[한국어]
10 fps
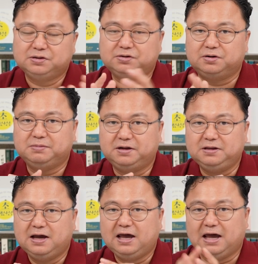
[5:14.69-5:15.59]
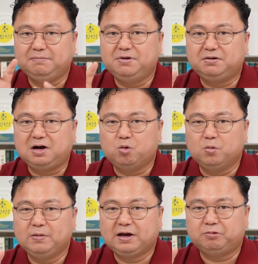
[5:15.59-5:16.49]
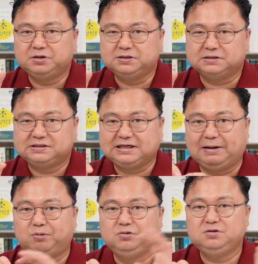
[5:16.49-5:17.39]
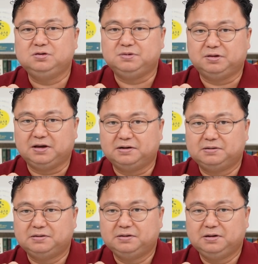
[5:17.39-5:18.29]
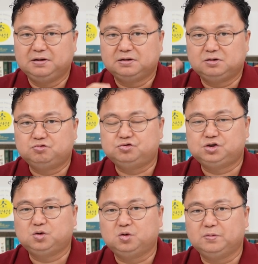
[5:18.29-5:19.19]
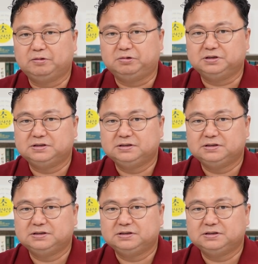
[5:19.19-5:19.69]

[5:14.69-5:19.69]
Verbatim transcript: 그러면 액면가 500원은 자본금이 돼요. 그 9,500원은